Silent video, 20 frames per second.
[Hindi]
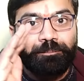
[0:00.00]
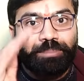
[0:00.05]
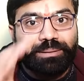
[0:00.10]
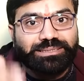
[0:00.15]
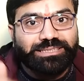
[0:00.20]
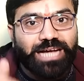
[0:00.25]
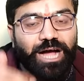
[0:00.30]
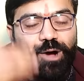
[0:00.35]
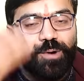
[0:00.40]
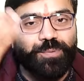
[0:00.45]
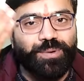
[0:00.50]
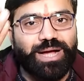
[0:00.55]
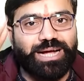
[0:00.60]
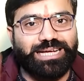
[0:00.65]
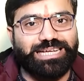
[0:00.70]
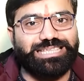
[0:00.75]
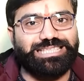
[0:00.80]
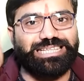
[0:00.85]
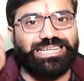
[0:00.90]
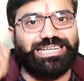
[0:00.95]
बताऊंगा
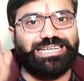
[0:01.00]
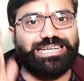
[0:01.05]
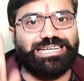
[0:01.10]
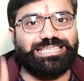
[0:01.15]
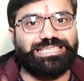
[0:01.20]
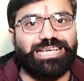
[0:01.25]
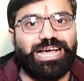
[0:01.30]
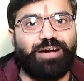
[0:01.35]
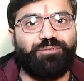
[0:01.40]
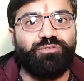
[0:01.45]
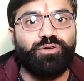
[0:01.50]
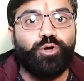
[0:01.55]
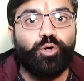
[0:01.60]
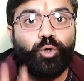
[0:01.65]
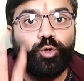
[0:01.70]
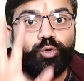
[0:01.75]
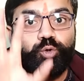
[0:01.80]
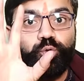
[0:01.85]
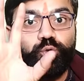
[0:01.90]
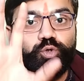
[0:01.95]
किस तरीके से आप
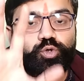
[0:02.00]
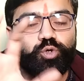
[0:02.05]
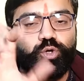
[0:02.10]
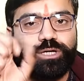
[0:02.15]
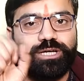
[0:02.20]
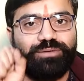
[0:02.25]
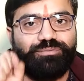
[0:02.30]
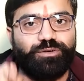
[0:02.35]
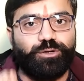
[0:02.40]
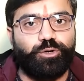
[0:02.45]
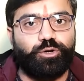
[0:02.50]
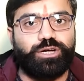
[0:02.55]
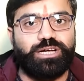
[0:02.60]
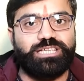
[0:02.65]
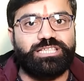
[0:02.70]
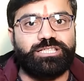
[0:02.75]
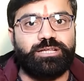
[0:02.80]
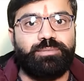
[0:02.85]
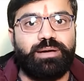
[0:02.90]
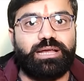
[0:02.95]
दूसरों की वीडियो का
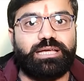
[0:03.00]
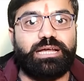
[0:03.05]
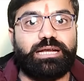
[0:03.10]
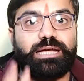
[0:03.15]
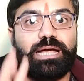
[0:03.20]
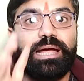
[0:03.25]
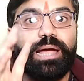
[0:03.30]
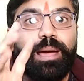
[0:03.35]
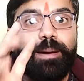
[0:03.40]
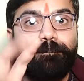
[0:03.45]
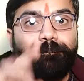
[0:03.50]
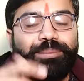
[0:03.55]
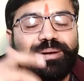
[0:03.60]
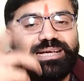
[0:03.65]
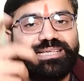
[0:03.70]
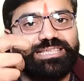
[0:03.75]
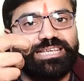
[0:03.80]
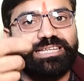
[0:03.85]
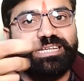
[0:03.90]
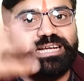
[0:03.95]
इस्तेमाल करके
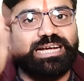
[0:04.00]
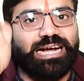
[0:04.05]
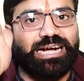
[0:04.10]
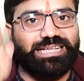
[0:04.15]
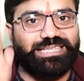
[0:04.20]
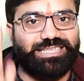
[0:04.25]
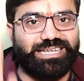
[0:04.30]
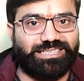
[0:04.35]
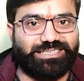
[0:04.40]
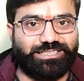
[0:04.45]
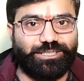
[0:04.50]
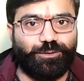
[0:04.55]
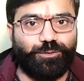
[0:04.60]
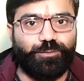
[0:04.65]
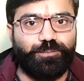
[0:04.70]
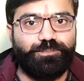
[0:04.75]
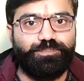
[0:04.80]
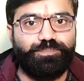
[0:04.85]
पैसे निकाल सकते हो